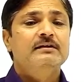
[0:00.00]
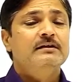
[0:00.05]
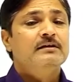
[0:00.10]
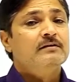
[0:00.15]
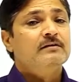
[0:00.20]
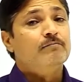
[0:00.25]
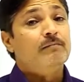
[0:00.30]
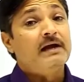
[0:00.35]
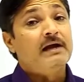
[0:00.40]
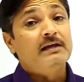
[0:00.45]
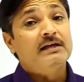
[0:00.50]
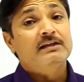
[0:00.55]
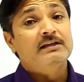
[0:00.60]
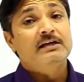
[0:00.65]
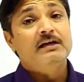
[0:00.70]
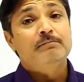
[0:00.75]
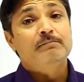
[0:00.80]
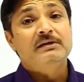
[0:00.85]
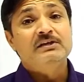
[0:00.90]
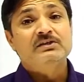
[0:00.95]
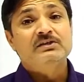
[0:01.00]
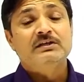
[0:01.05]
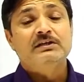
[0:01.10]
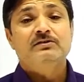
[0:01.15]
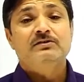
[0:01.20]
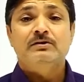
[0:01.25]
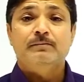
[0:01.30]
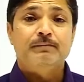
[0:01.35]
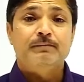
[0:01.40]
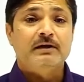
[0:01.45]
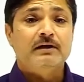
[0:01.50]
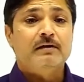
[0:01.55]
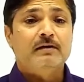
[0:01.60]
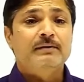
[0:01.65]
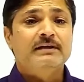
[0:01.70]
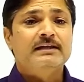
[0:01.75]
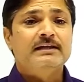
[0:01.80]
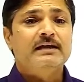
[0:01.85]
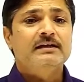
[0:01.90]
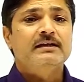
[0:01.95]
माही नदी का बेसिन छप्पन का
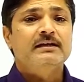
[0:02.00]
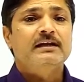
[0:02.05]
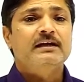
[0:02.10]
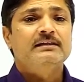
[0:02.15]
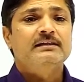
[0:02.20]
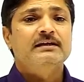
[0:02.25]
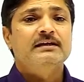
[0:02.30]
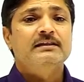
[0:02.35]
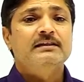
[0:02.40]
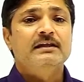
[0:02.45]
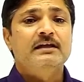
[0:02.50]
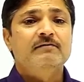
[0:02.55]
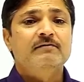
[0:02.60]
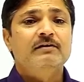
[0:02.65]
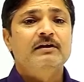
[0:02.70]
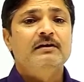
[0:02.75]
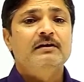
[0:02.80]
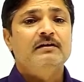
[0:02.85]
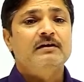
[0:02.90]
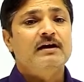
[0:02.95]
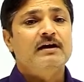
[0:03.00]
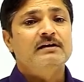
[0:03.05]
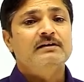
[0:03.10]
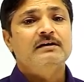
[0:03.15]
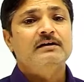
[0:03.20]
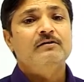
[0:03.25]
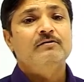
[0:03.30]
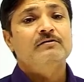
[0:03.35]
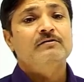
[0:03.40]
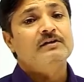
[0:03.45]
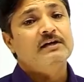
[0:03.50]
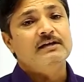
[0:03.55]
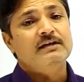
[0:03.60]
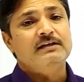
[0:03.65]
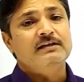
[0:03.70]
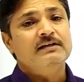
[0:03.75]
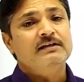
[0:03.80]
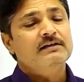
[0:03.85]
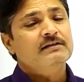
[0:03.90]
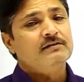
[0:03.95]
मैदान कहलाता है देवल कांठल और थली
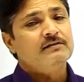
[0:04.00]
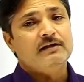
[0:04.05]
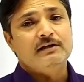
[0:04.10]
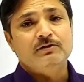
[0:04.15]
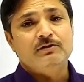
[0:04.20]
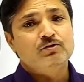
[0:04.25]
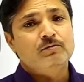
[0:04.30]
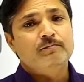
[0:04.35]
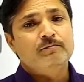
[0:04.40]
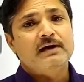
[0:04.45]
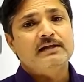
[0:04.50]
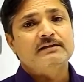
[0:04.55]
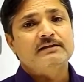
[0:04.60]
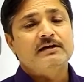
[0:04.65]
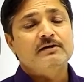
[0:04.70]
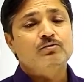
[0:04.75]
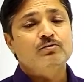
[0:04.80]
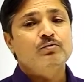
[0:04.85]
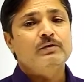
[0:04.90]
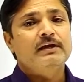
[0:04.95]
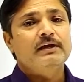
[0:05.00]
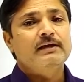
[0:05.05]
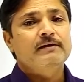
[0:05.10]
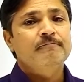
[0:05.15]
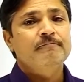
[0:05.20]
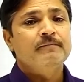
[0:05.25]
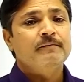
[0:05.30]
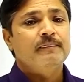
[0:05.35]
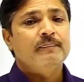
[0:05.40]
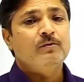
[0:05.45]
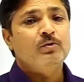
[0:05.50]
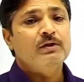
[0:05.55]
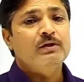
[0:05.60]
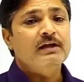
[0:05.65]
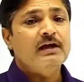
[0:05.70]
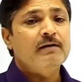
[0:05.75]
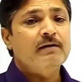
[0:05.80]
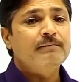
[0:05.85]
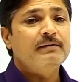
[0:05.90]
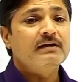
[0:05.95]
थली तो हम बात कर चुके हैं तो
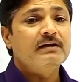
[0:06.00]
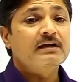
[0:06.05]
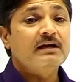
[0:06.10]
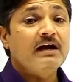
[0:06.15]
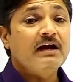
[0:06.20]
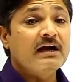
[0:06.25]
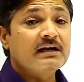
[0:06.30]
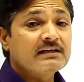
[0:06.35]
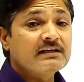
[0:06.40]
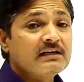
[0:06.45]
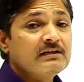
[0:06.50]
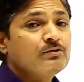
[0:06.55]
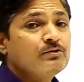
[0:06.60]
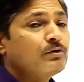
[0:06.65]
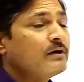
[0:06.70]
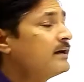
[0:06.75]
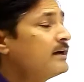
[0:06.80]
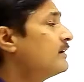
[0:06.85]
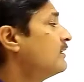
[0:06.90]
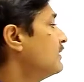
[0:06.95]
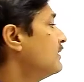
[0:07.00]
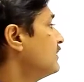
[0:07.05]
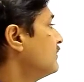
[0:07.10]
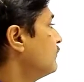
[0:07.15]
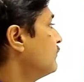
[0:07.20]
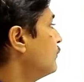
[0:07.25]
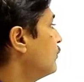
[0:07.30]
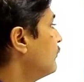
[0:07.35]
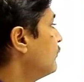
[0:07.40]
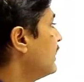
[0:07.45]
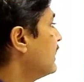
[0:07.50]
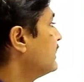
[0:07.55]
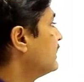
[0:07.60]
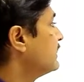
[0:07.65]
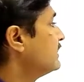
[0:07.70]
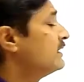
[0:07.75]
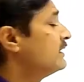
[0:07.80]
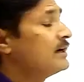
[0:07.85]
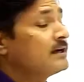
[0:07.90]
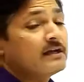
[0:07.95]
यहाँ पर कांठल जो है वो माही
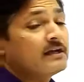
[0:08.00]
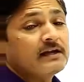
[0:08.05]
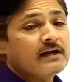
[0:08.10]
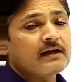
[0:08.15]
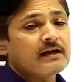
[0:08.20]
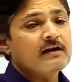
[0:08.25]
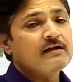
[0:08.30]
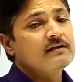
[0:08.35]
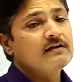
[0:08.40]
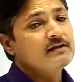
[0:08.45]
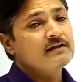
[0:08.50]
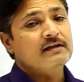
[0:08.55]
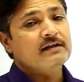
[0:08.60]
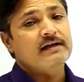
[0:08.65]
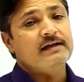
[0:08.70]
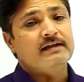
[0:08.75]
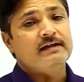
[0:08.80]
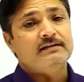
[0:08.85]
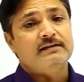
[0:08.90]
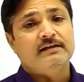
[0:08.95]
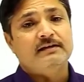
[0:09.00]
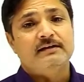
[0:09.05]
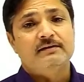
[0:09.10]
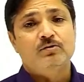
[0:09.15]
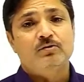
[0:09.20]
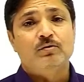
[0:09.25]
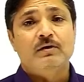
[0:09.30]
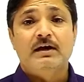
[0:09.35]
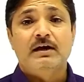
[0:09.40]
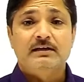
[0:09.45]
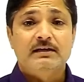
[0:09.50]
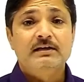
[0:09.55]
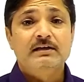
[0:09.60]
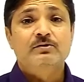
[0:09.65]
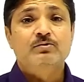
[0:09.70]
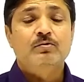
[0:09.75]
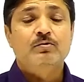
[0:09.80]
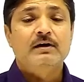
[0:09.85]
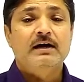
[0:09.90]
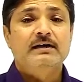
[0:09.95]
नदी का किनारा कहलाता है तो कांठल
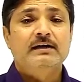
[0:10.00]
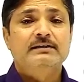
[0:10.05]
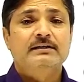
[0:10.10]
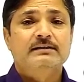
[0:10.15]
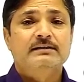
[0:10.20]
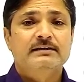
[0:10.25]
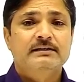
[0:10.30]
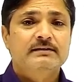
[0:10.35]
इसको कहा जाता है